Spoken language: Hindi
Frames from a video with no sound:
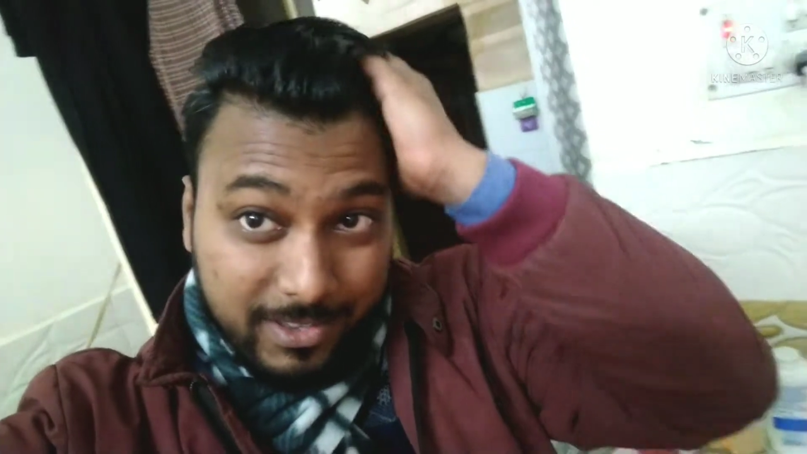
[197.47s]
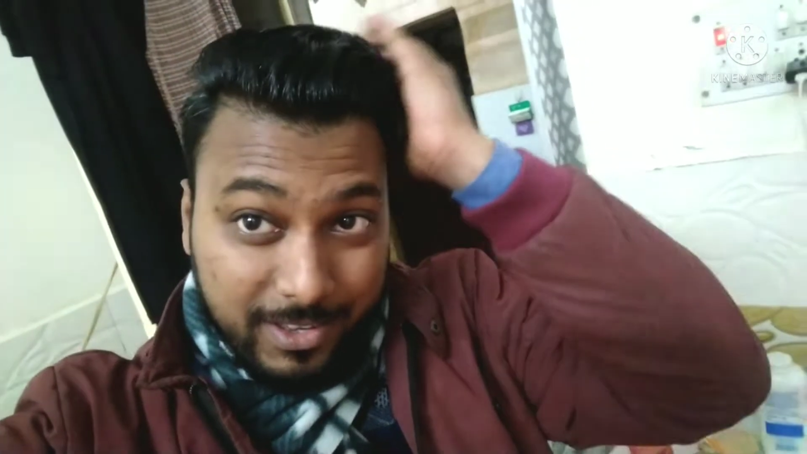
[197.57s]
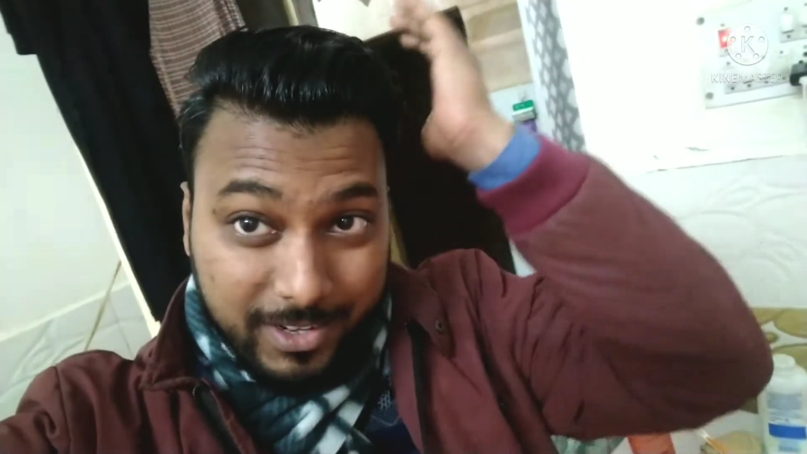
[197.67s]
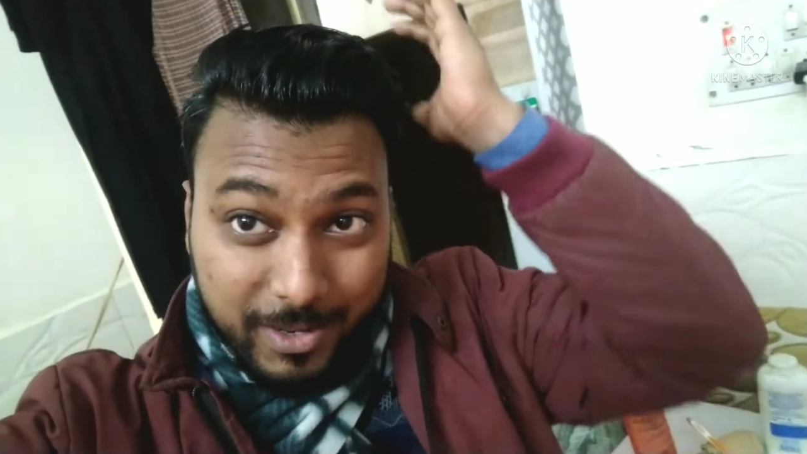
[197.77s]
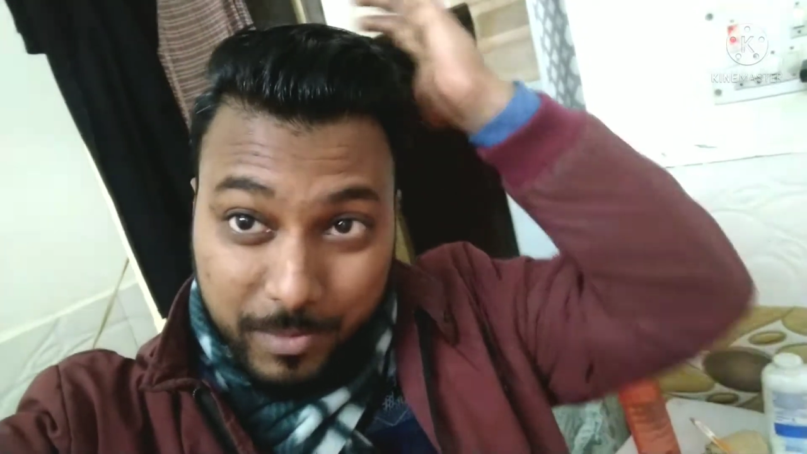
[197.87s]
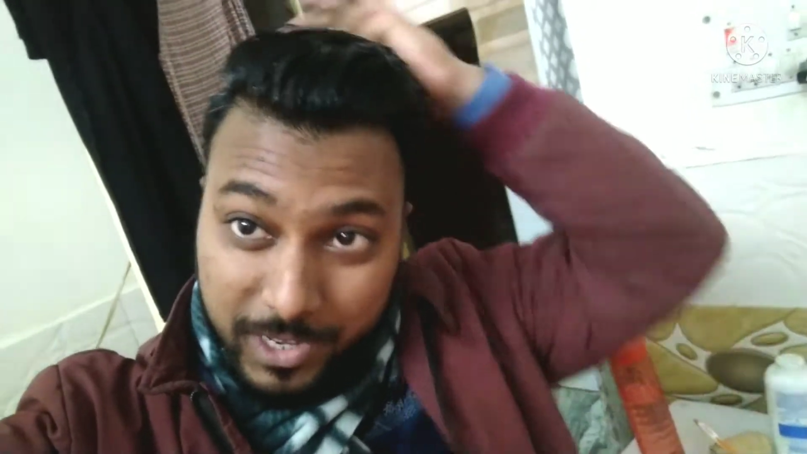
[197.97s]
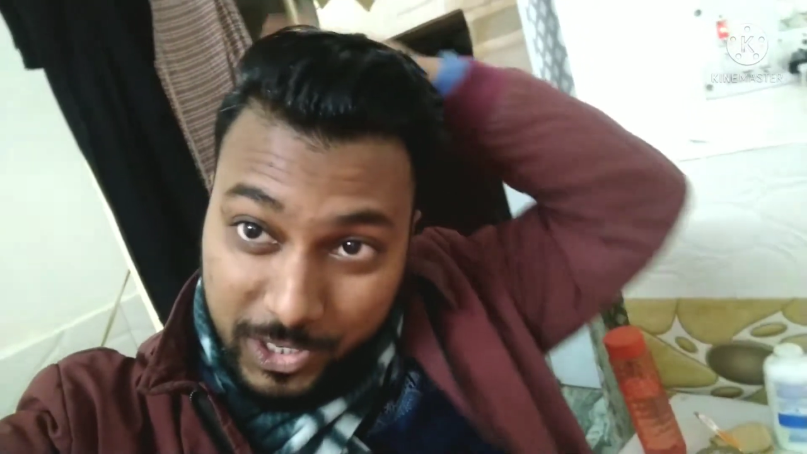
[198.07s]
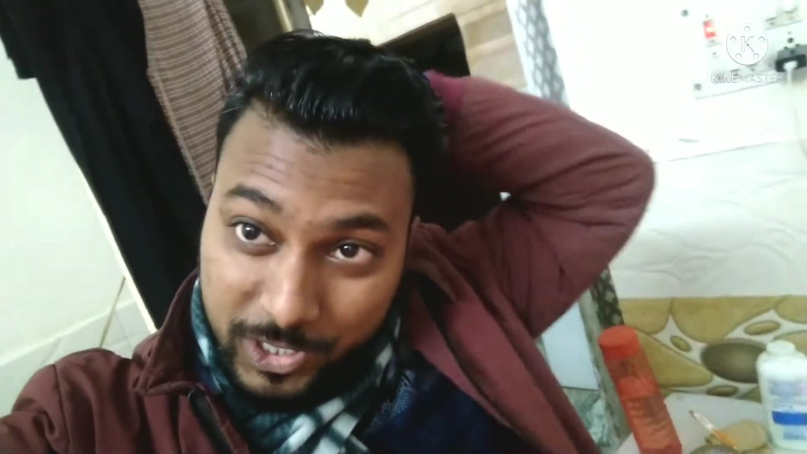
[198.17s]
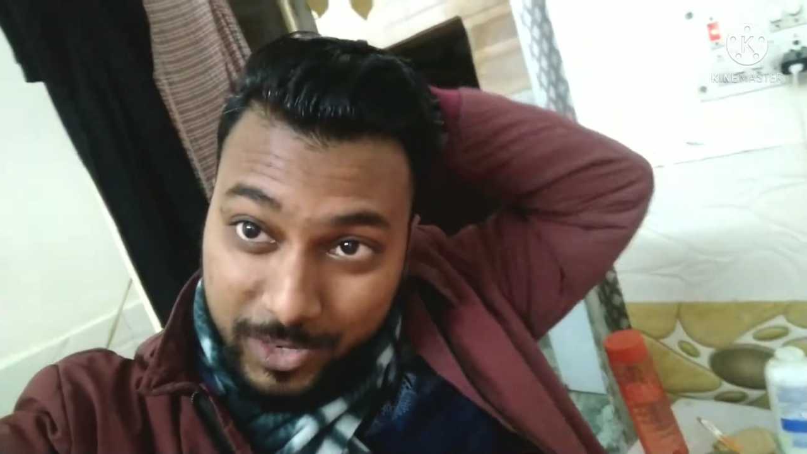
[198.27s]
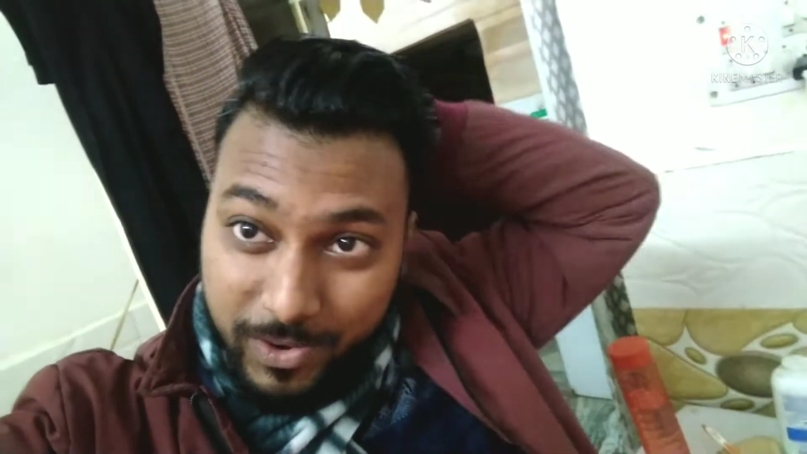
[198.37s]
सर की
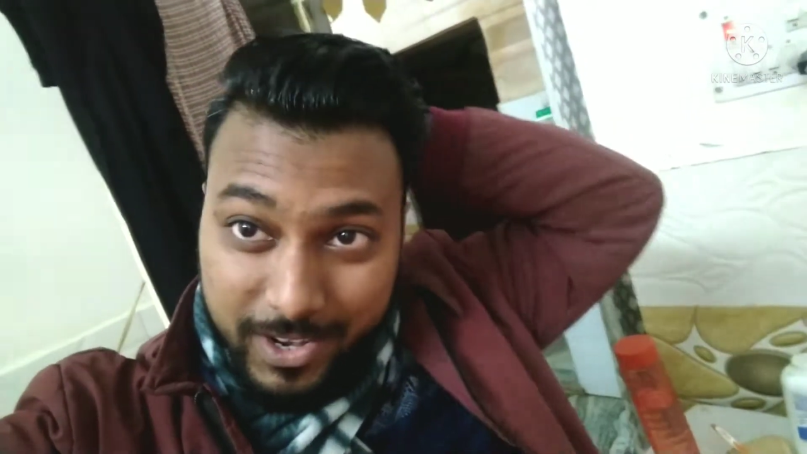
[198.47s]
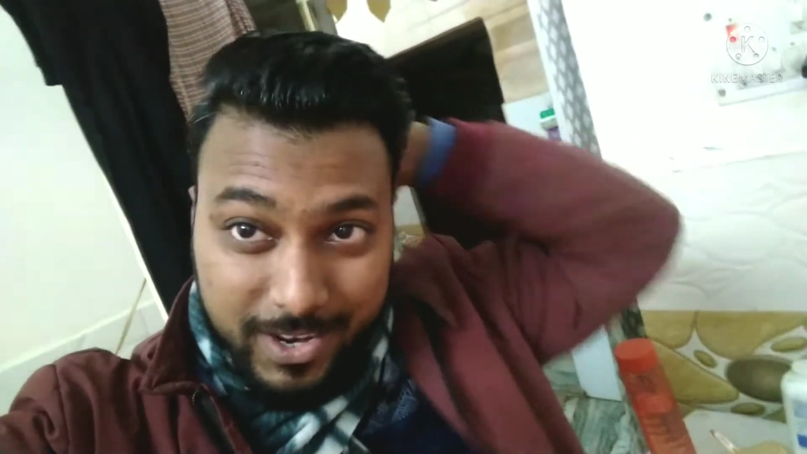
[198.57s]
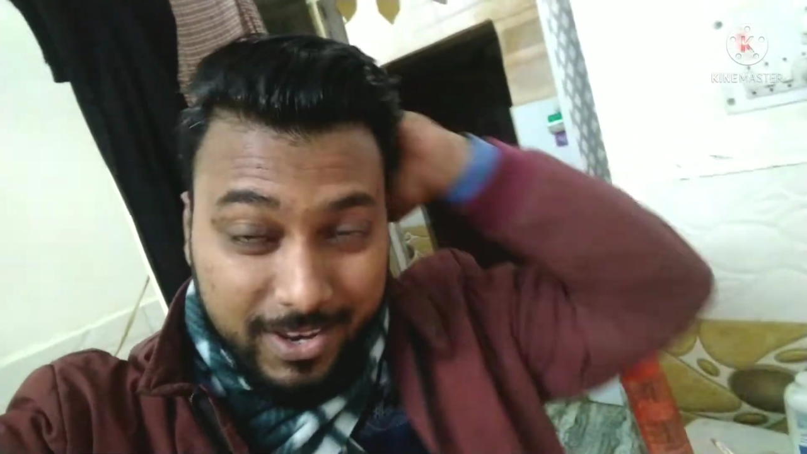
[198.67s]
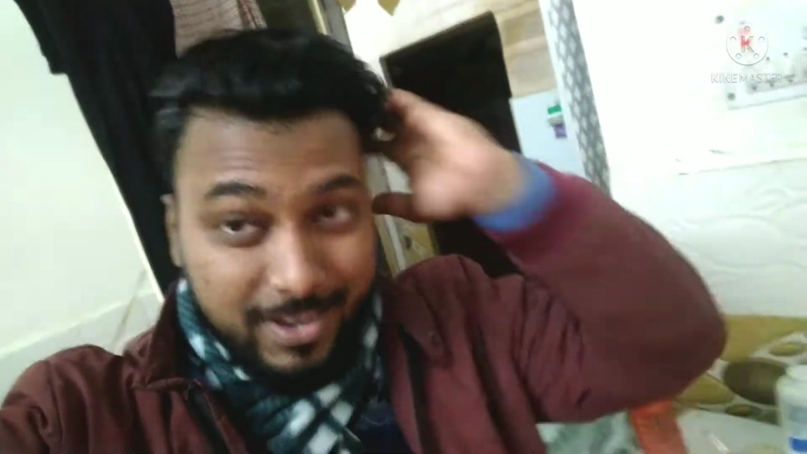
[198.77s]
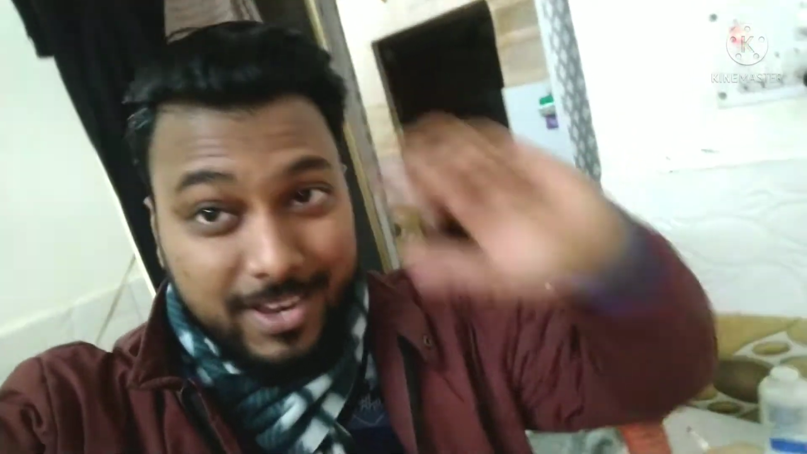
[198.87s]
मालिश करवाई है